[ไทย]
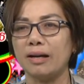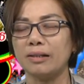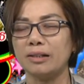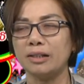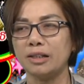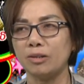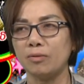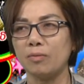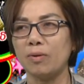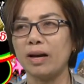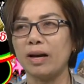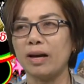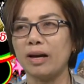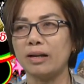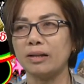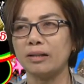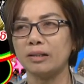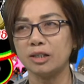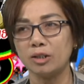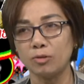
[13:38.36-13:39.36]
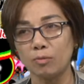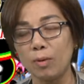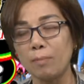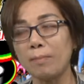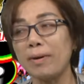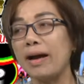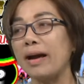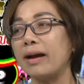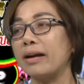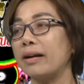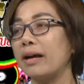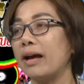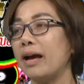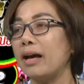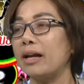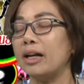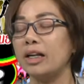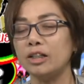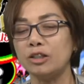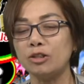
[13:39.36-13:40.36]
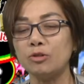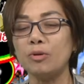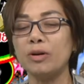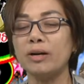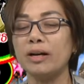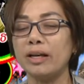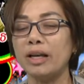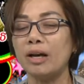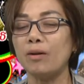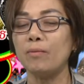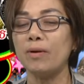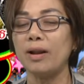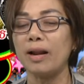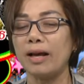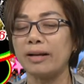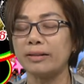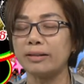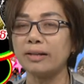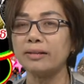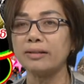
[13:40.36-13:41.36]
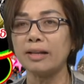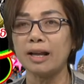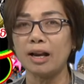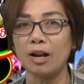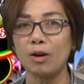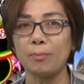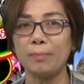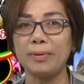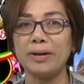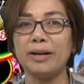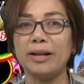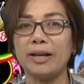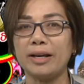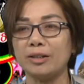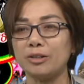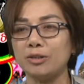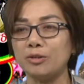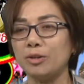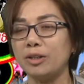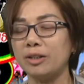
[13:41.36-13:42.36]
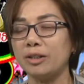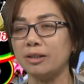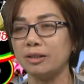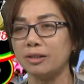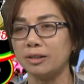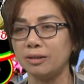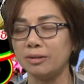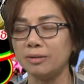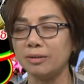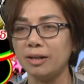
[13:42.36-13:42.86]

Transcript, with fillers: ถือว่ามากนะคะในช่วงระยะเวลาตั้งแต่เราเป็นเด็กจนถึง